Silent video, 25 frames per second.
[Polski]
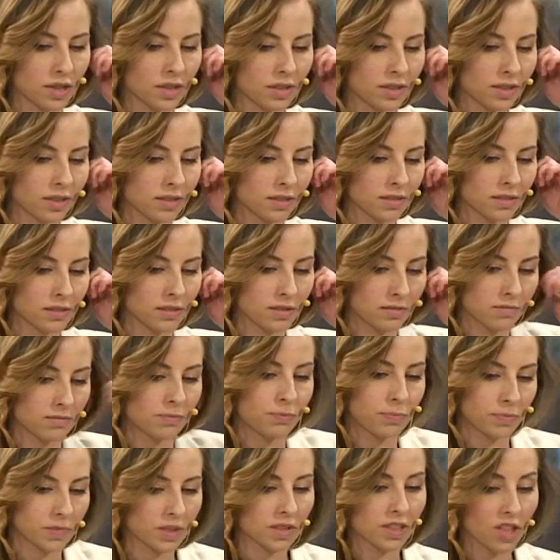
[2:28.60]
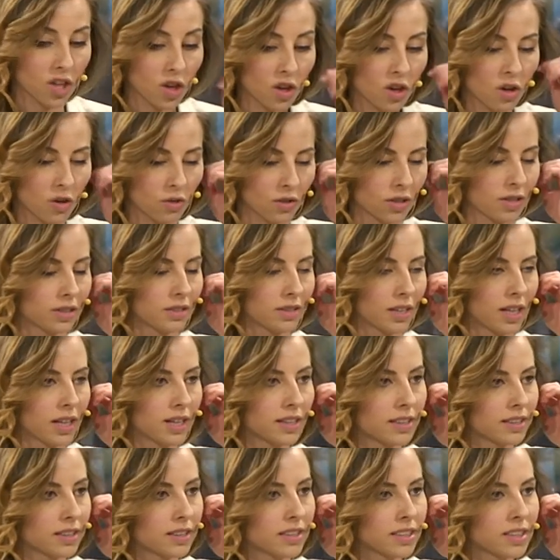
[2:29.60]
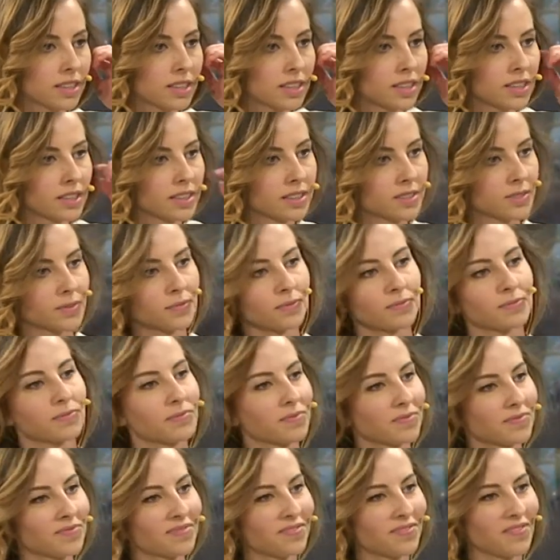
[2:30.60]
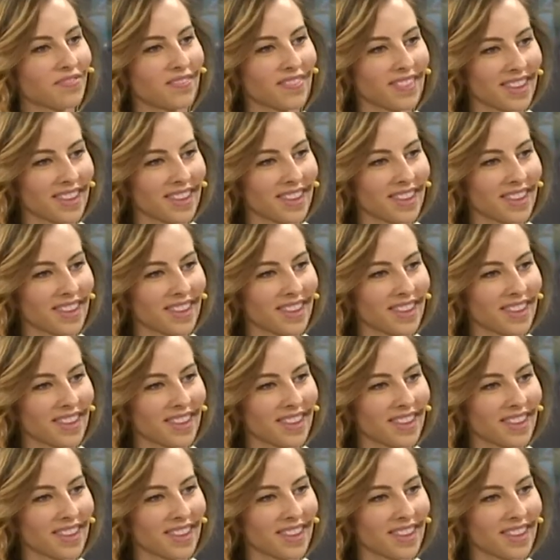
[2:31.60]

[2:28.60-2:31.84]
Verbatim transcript: e, trylogii, tak? Ja muszę przyznać, że ja nie